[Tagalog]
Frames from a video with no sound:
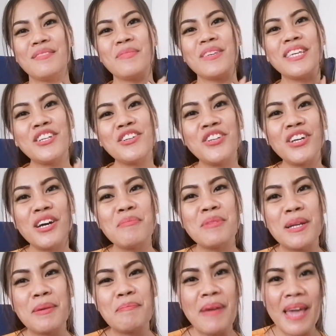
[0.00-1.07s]
Bigyan nyo na
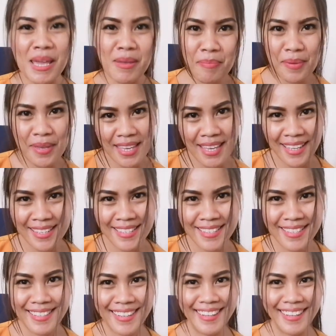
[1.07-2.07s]
kami ng babies.